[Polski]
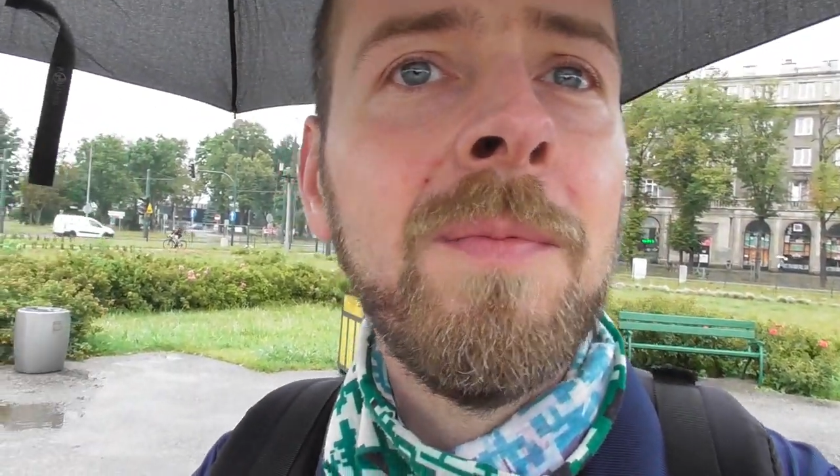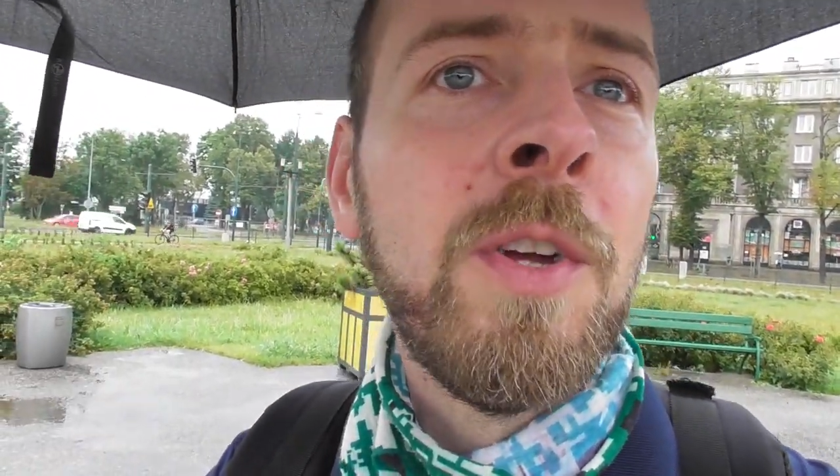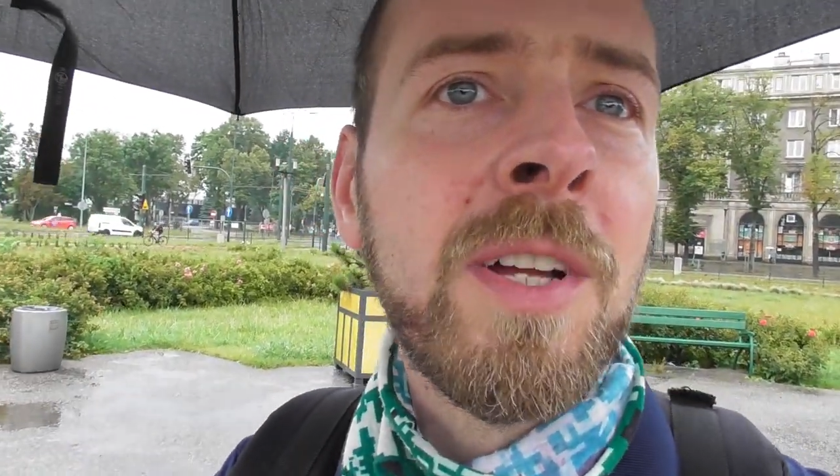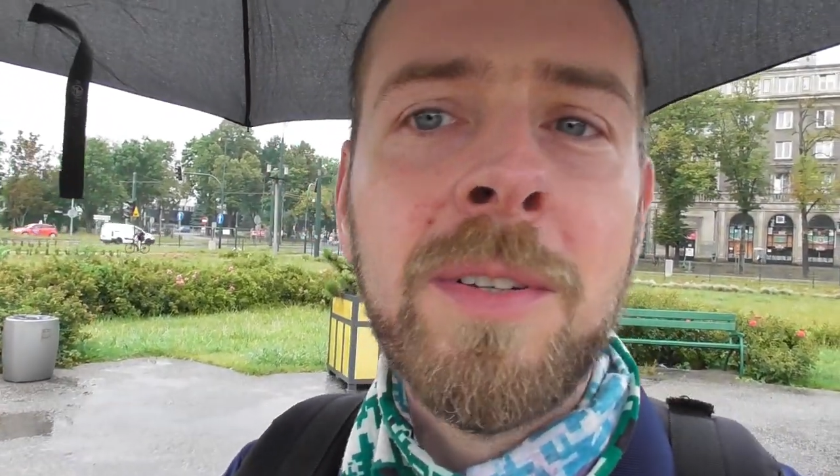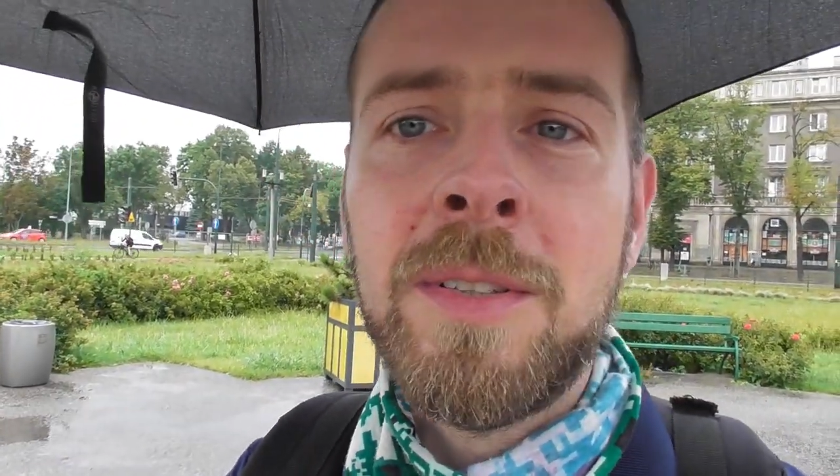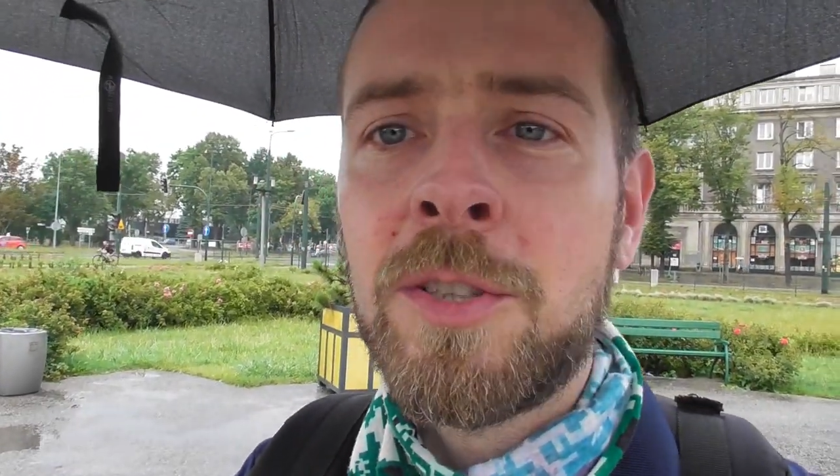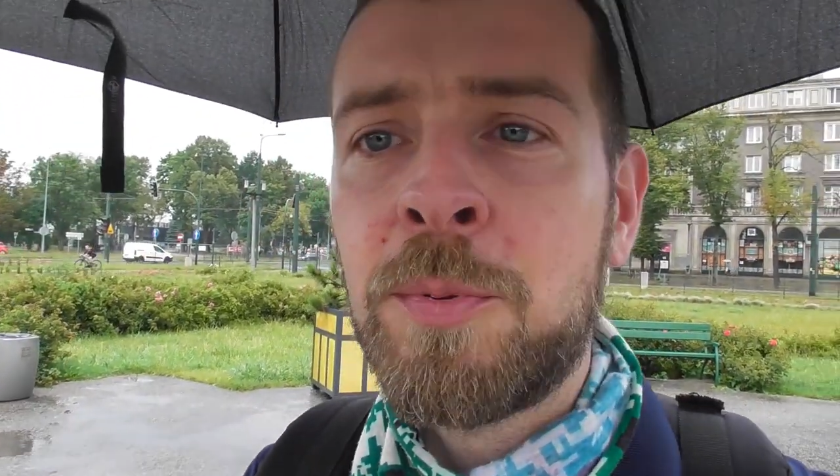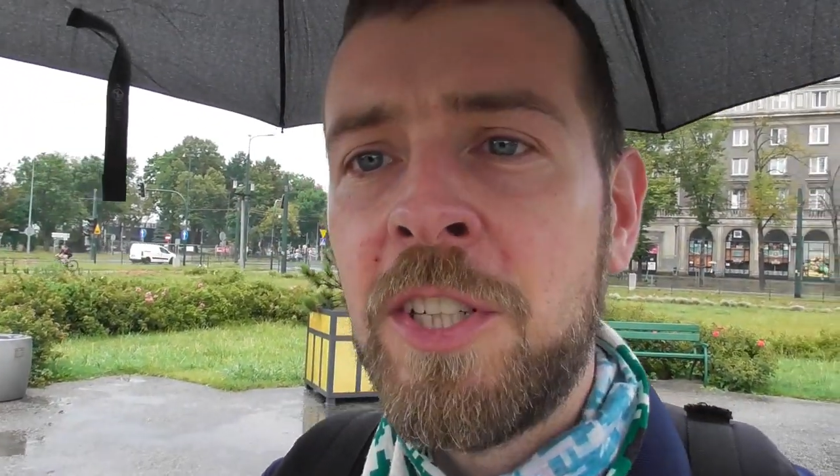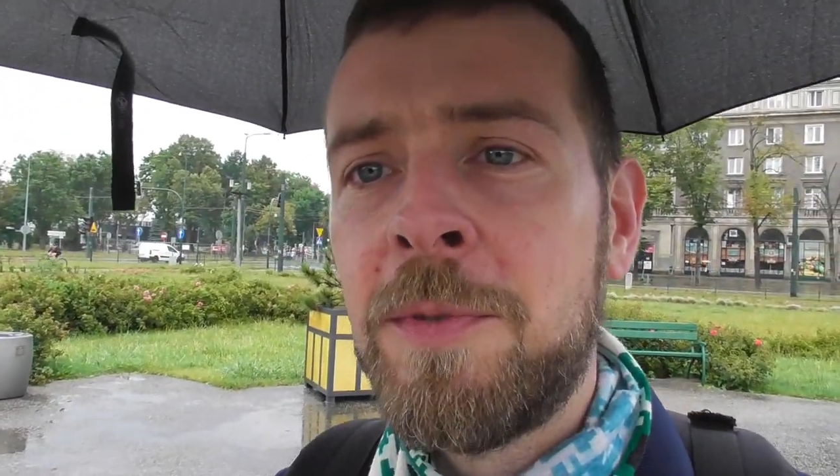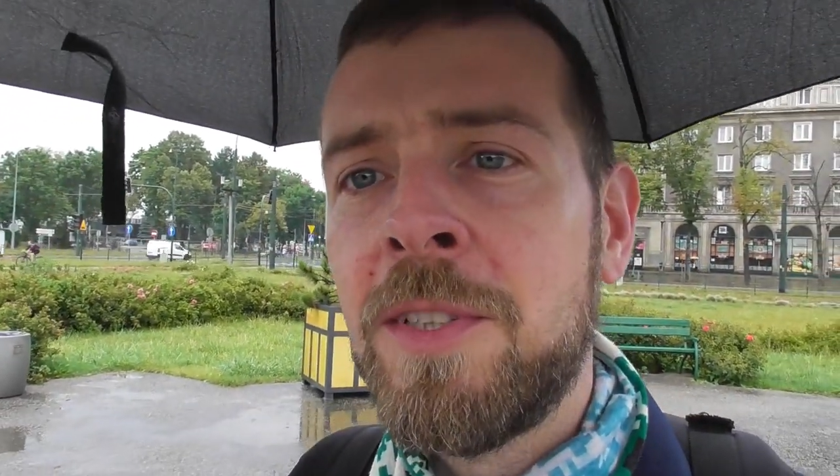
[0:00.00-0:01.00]
No, to
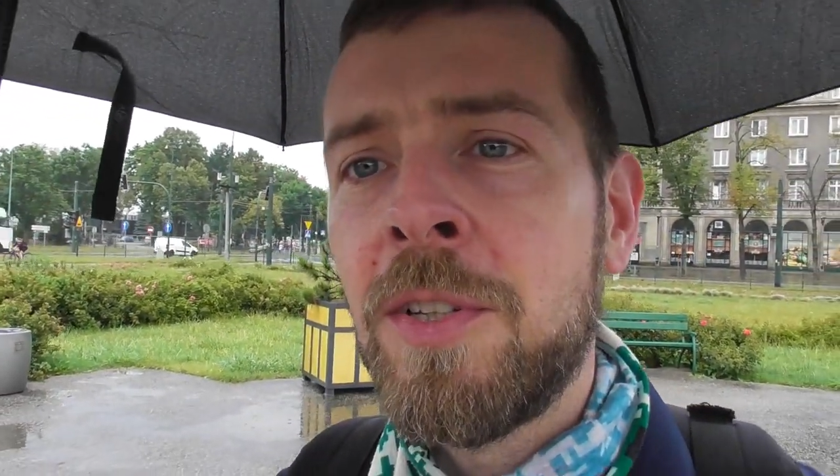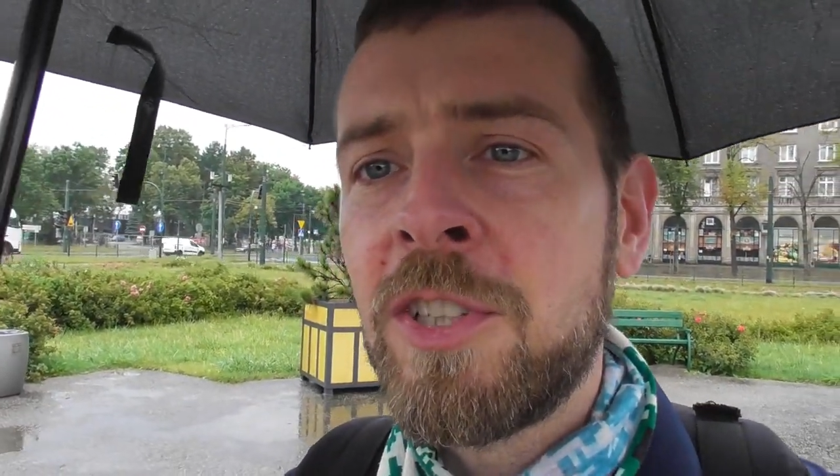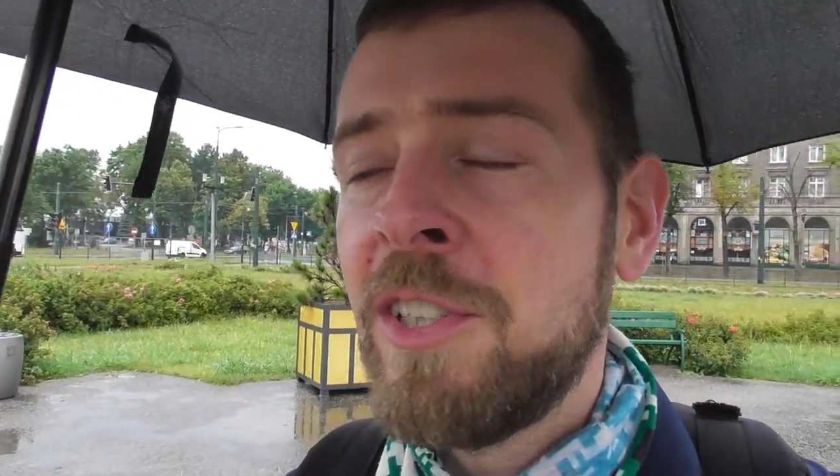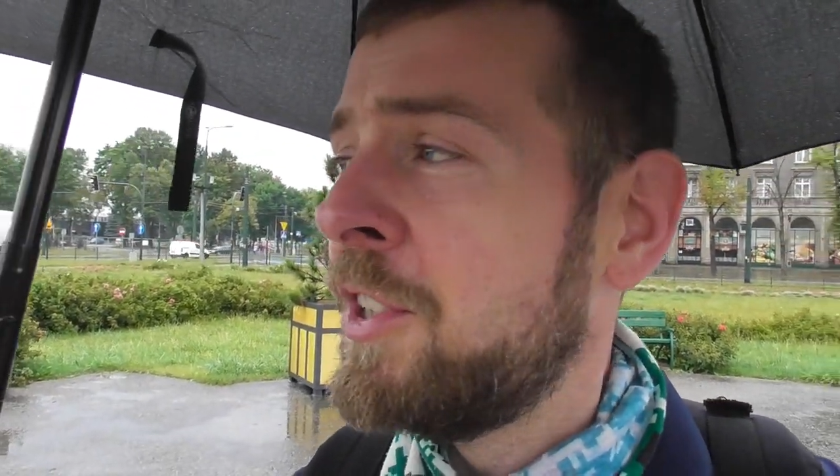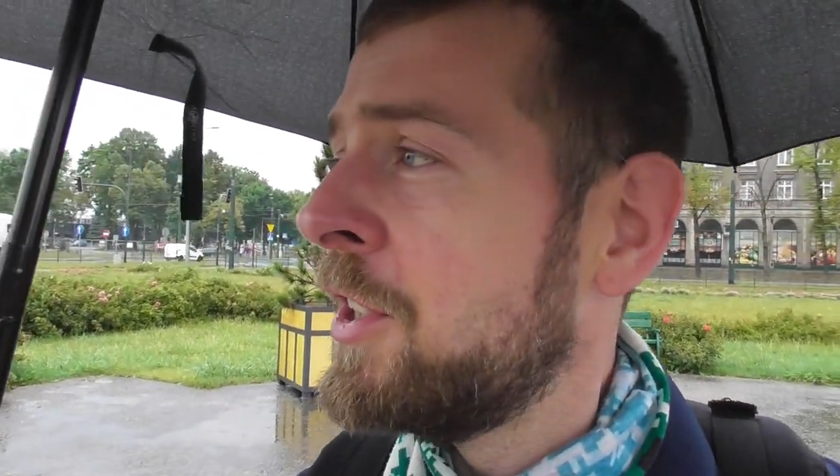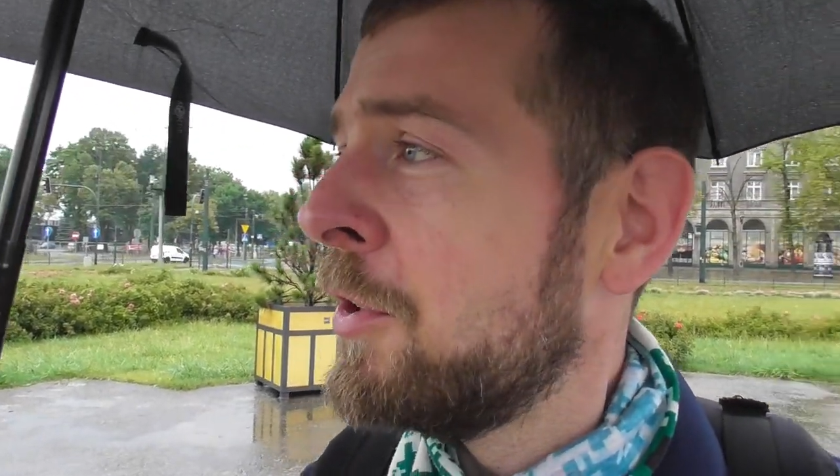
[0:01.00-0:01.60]
przejdźmy do części